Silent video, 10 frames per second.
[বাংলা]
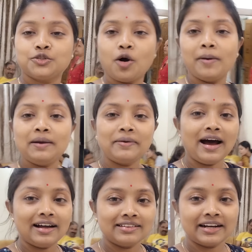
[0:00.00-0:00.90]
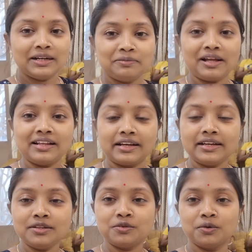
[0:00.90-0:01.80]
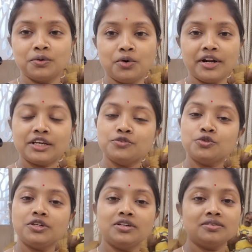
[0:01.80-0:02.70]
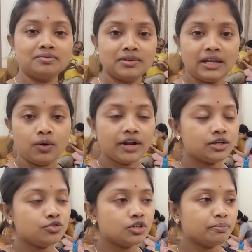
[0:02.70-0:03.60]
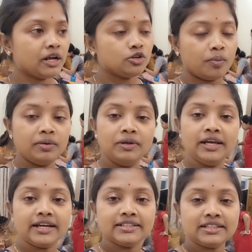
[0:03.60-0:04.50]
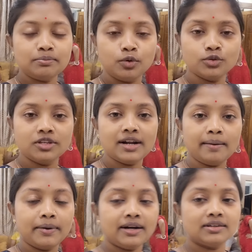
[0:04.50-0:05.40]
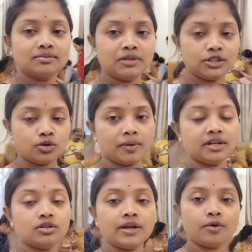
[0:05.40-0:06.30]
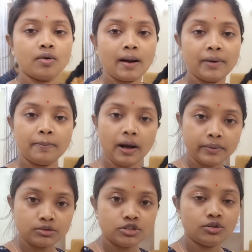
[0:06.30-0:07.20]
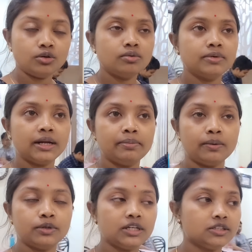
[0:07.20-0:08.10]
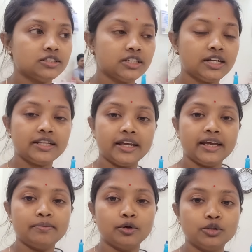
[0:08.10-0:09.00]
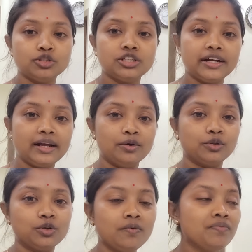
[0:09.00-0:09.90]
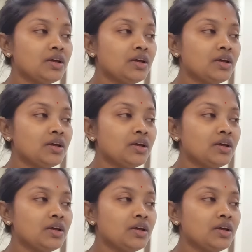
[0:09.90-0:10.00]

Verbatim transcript: সবাই আমরা হাত দেখালাম দাদাকে তো অনেক কিছুই মানে অনেক কিছু কি প্রায় সবই মিলে গেছে বৌদির আমার মানে সবারই এরকম আমার বাবাও ছিল মানে বাবা যেটা দেখে বলতো সেটাই হতো